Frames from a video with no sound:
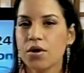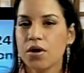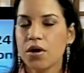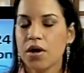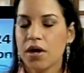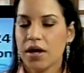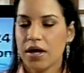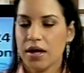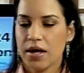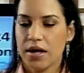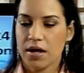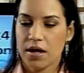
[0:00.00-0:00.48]

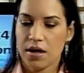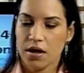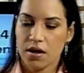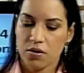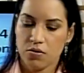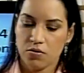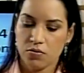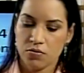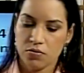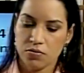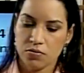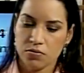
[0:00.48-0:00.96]
é,
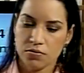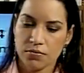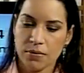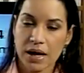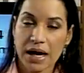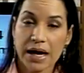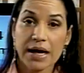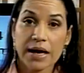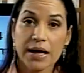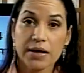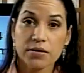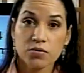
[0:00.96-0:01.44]
um
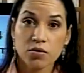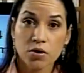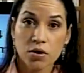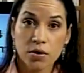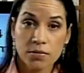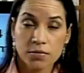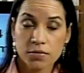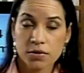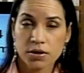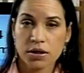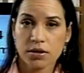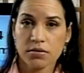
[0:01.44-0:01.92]
marcador
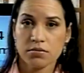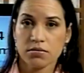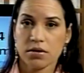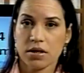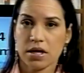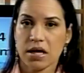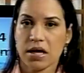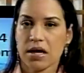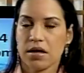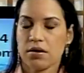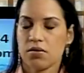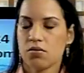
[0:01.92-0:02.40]

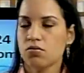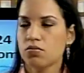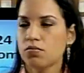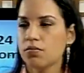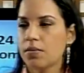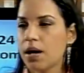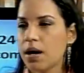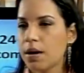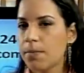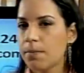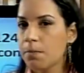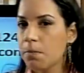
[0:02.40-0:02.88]
molecular com uma
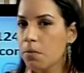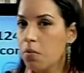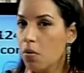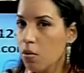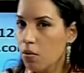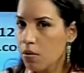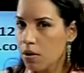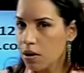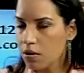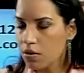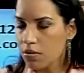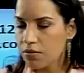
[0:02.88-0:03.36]
boa
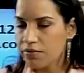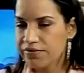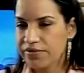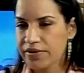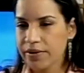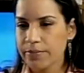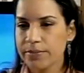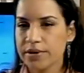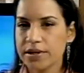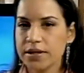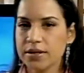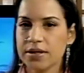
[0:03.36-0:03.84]

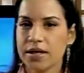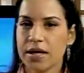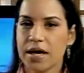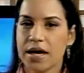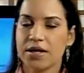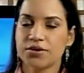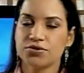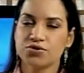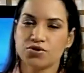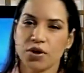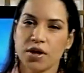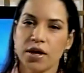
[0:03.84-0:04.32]
confiabilidade,